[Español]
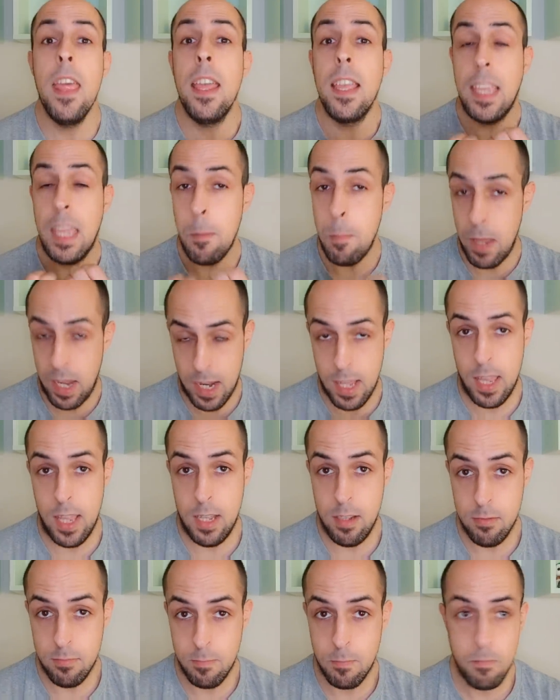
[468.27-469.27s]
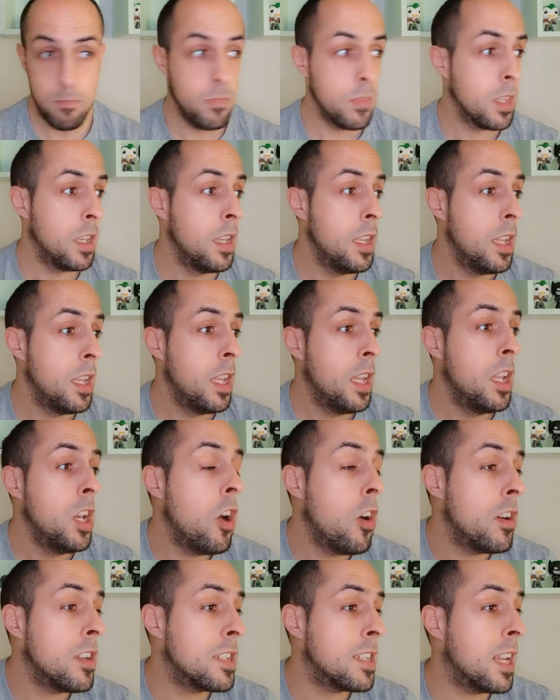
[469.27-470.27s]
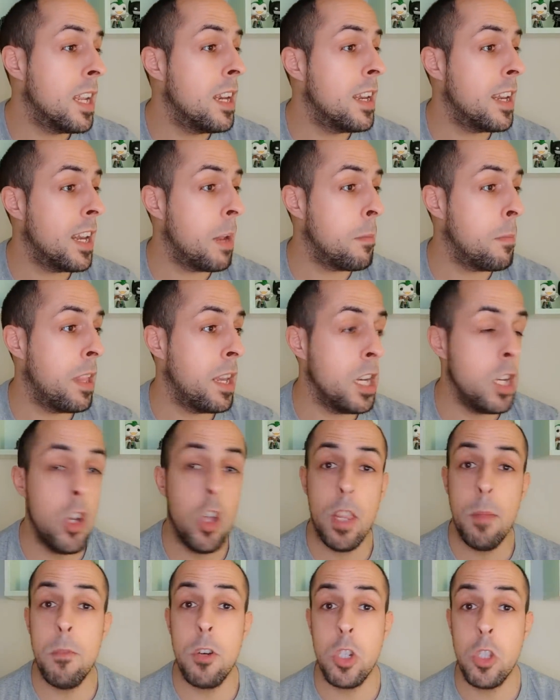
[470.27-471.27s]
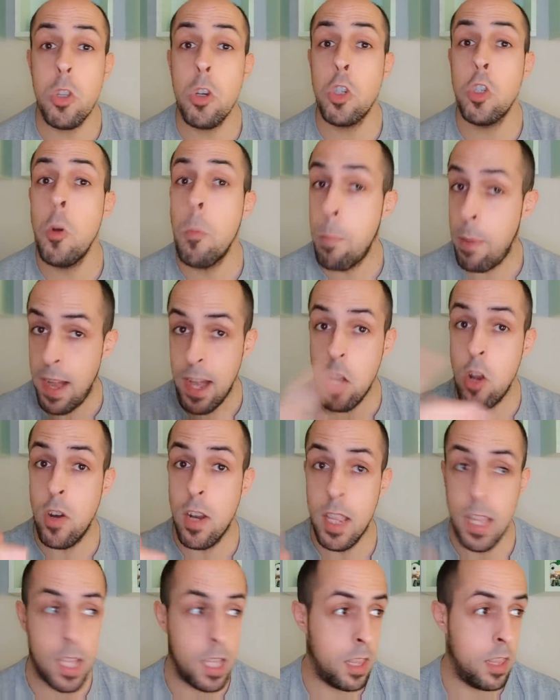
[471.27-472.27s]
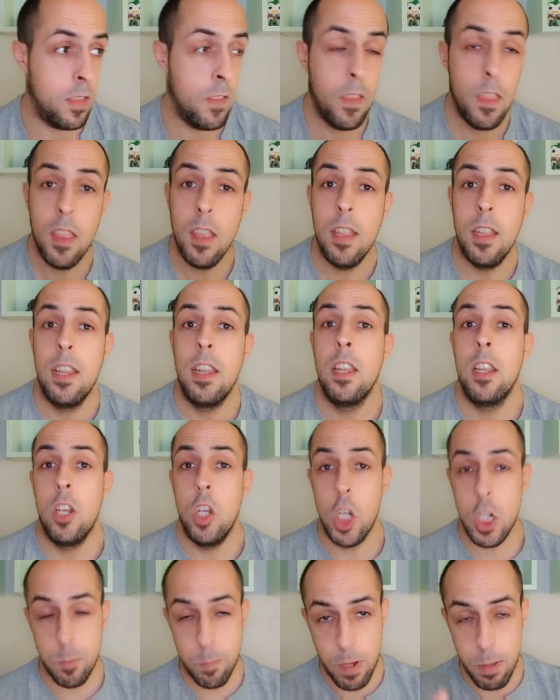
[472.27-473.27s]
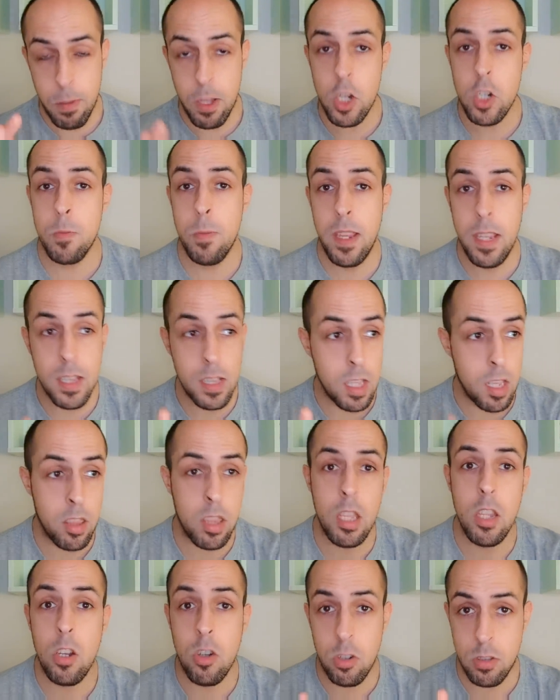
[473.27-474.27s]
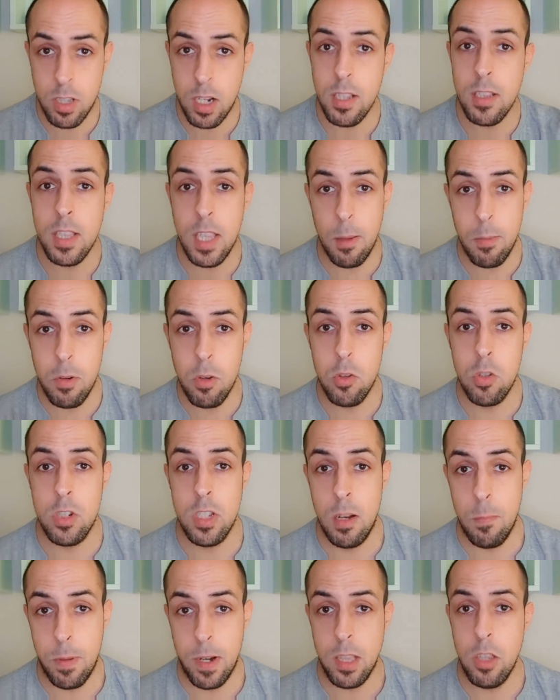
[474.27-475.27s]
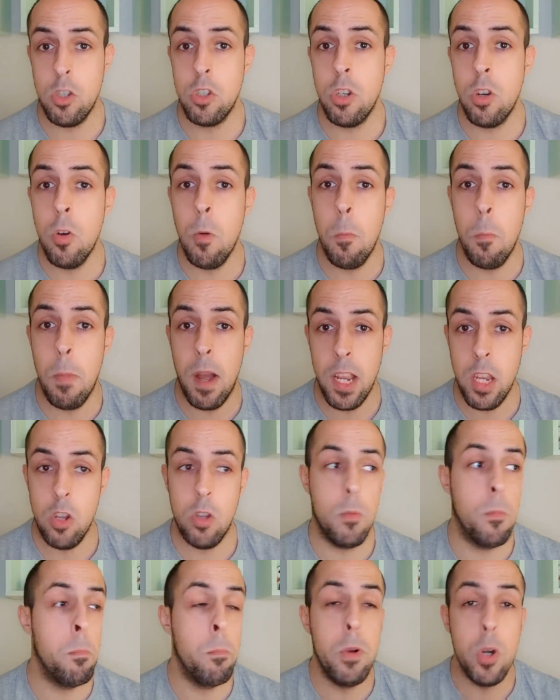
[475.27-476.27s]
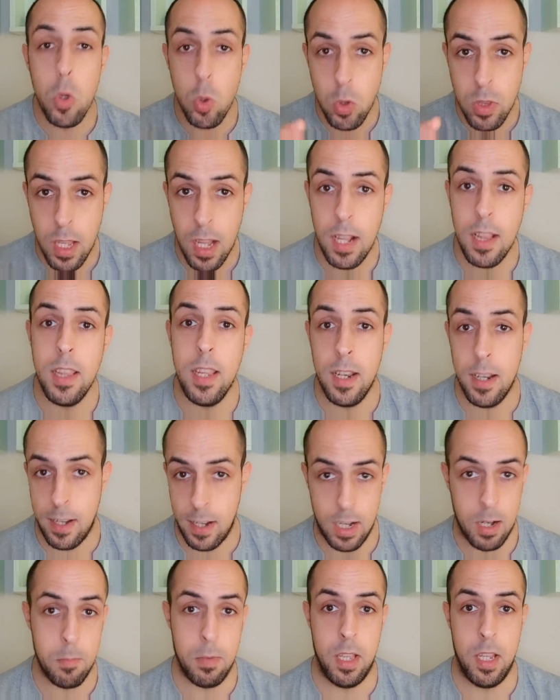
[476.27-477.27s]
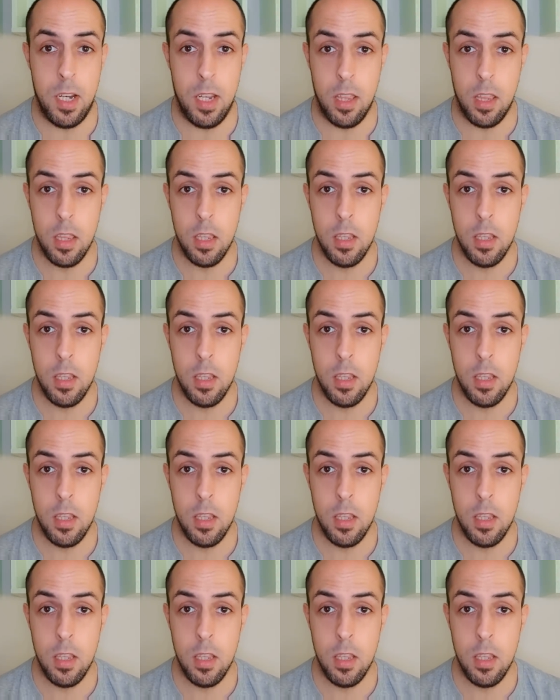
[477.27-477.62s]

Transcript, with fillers: ¿Qué pegada? No, es que el Real Madrid no demostró superioridad. Los primeros 25-30 minutos del partido son un baño brutal del Real Madrid.